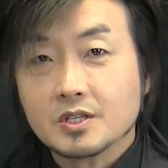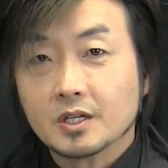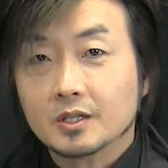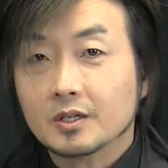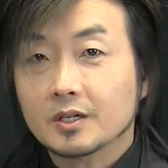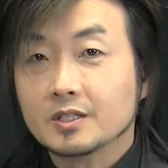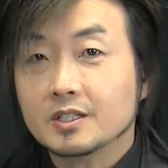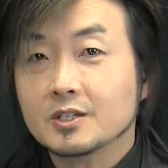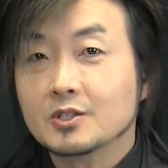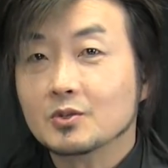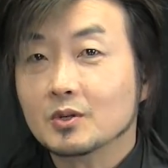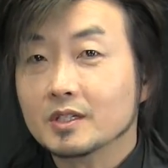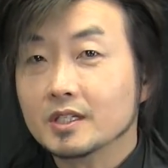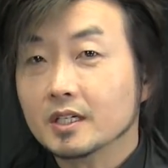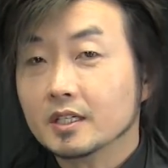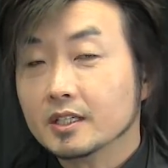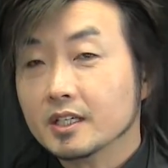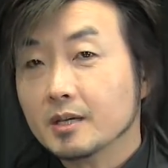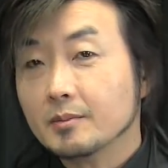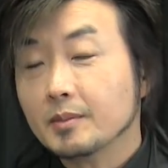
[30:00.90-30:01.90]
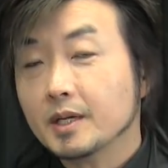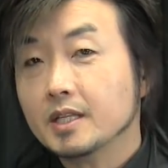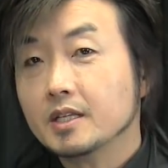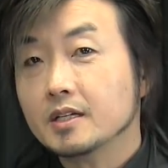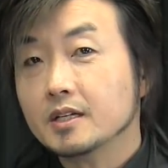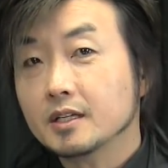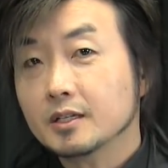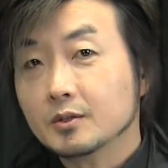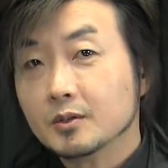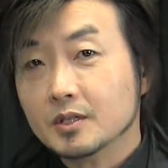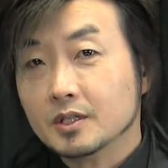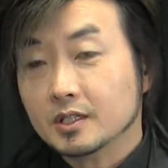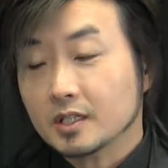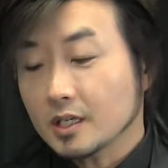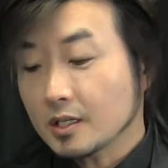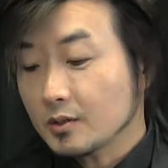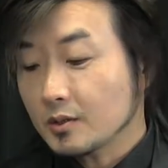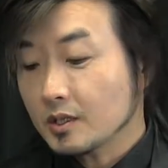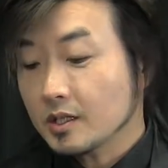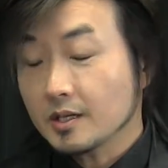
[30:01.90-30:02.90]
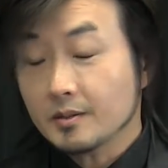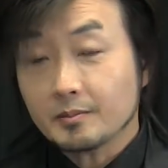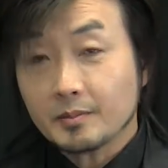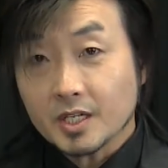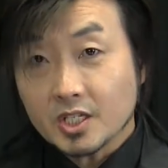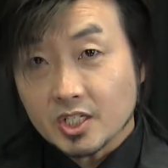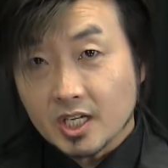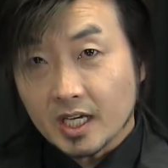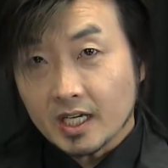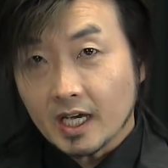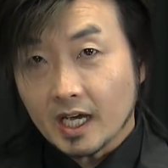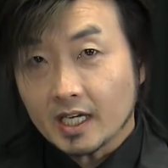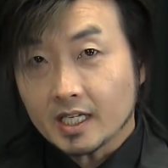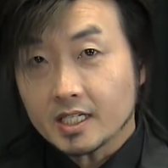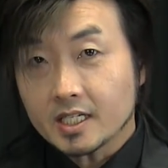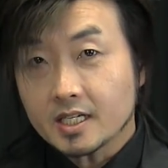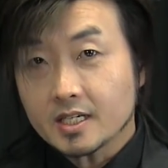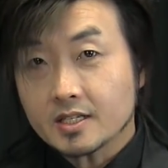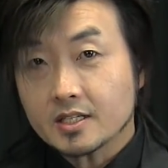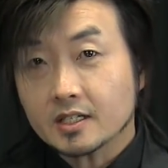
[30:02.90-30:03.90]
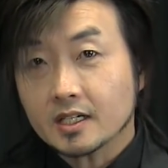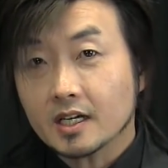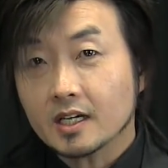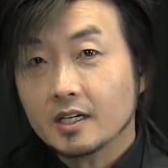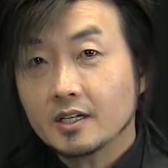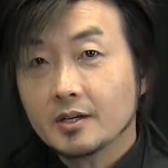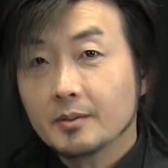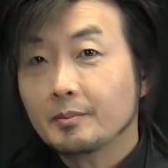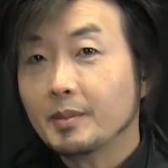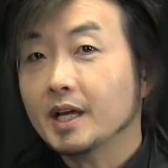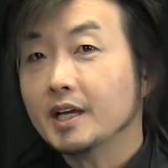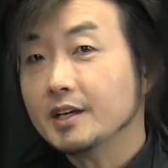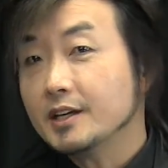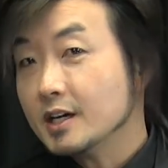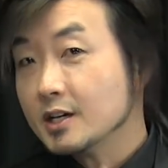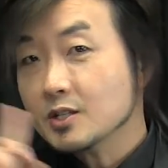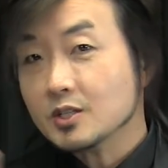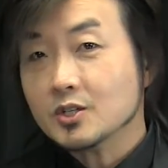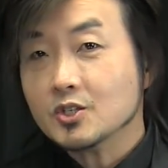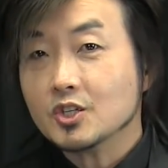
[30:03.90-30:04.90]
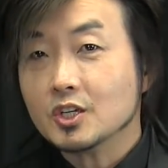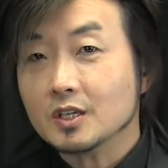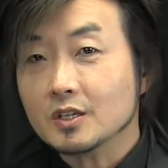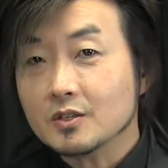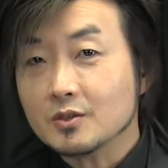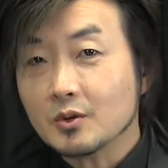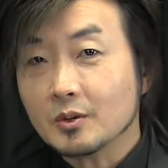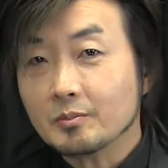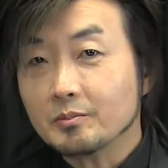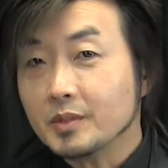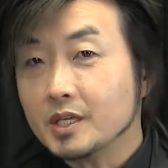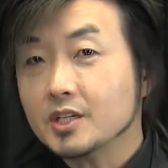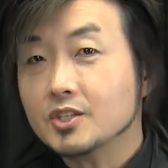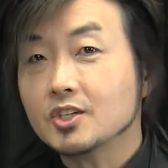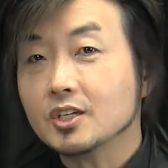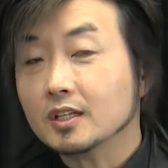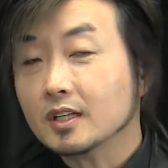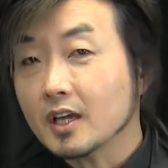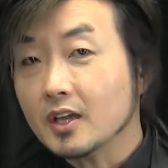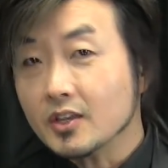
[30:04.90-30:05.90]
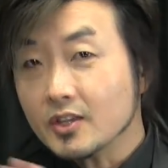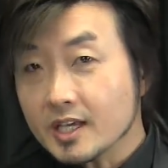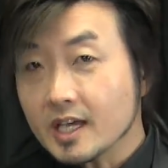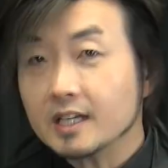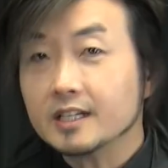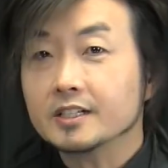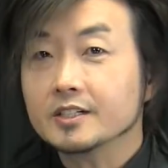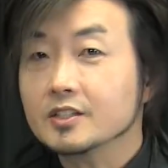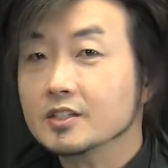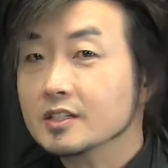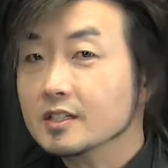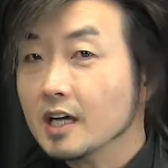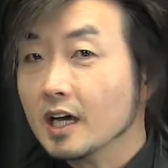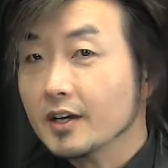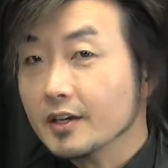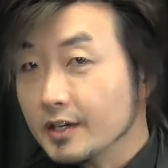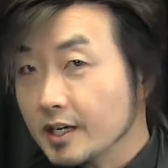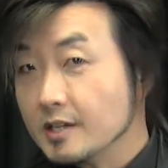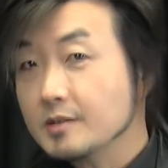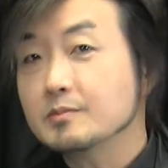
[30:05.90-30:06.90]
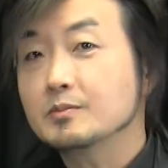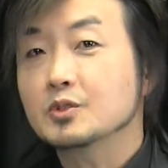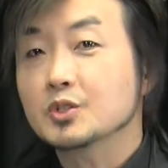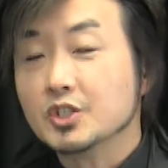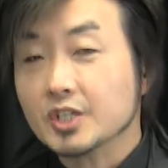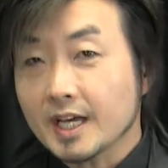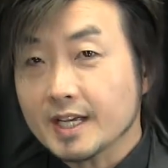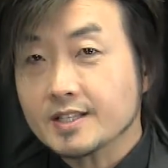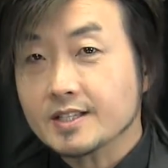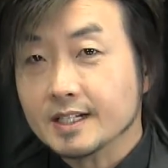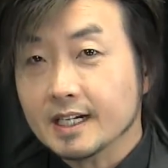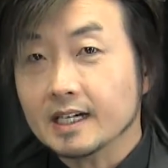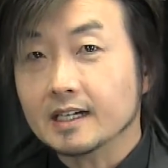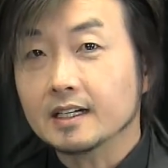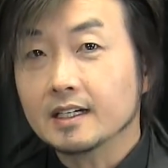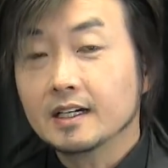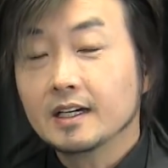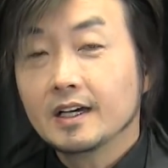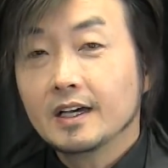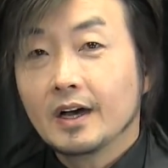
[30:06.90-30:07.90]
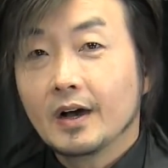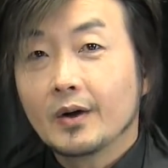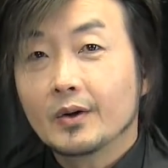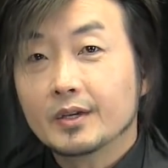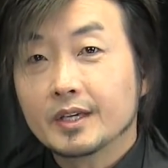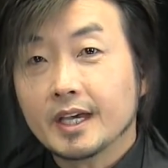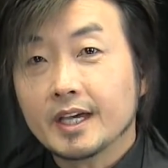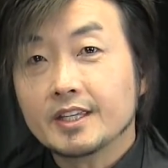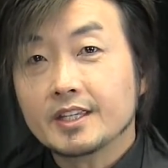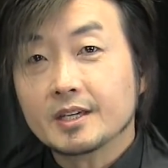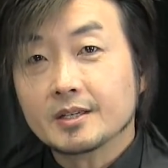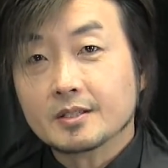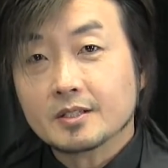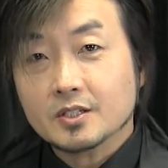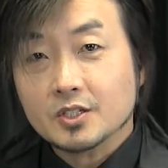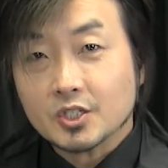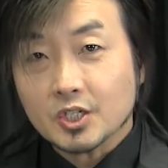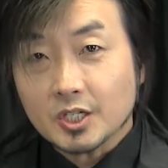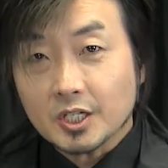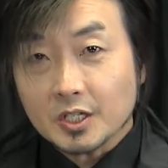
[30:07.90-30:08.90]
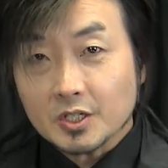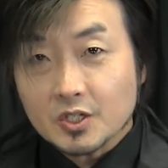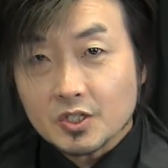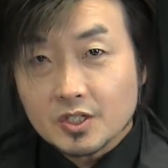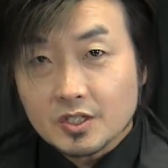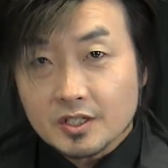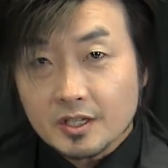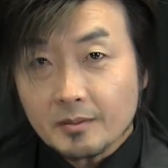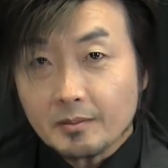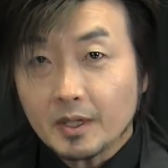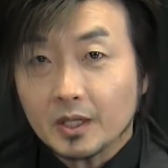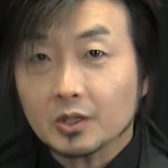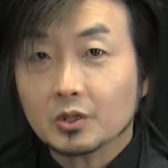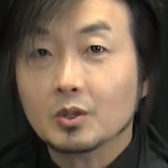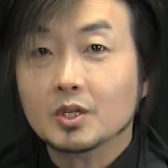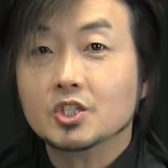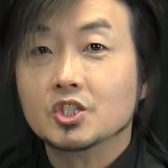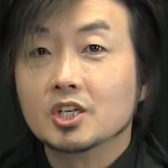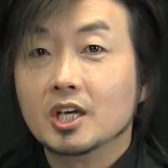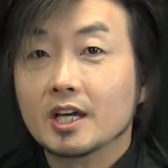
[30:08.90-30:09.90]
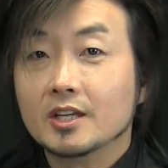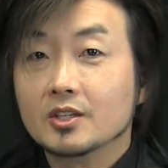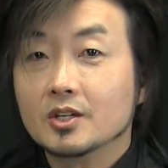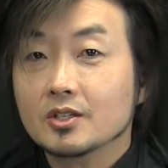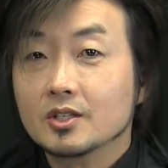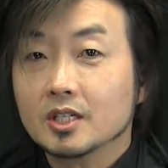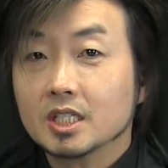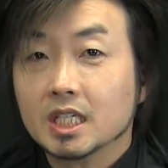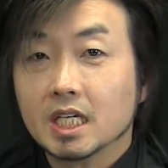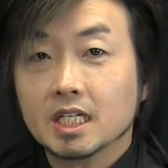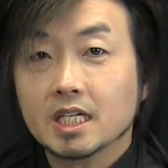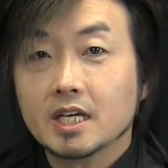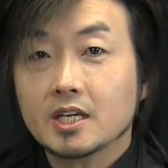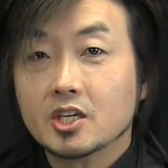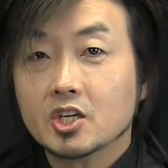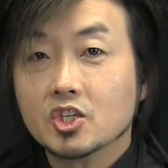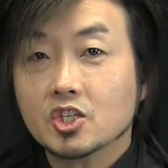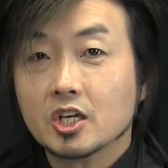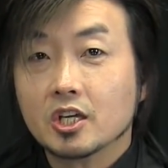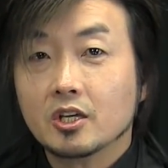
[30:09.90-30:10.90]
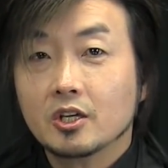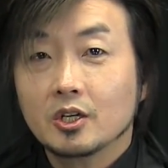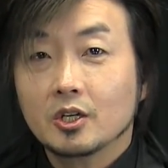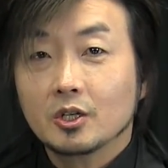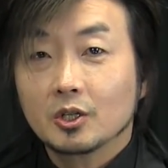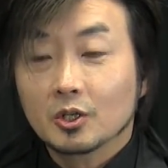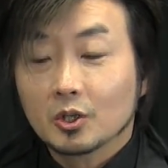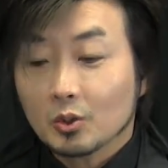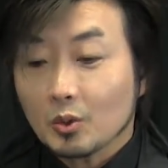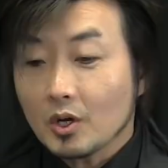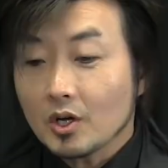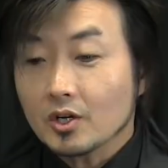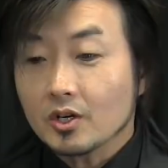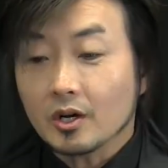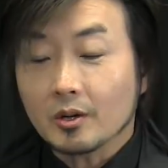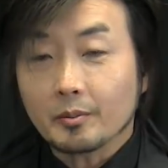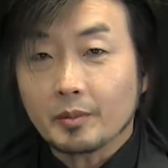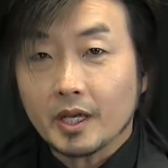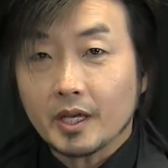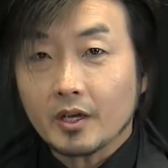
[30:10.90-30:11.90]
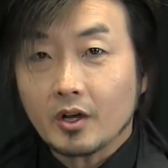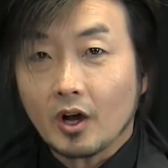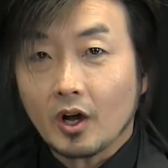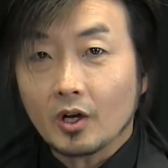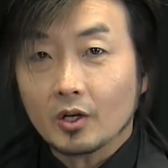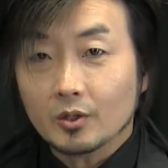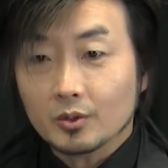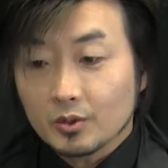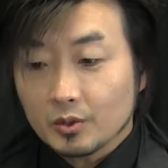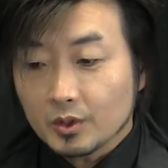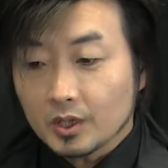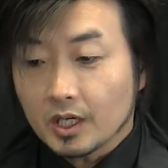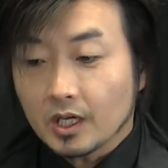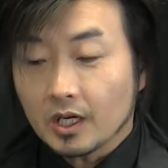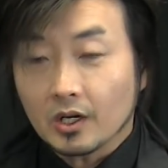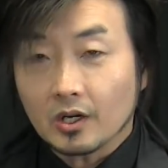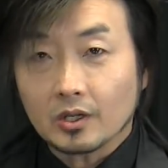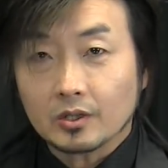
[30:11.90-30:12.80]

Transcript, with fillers: sao tao chỉ chuẩn nè khi bây giờ nên tuột tí tuột bây sai ID xí à bài đâu số chỉ yếu bi chỉ thể nhia là gần đâu một sai xí à ok chỉ sửa được riêng mình tuột sai cho nhá cái đây cái gì tuột có bây all lu à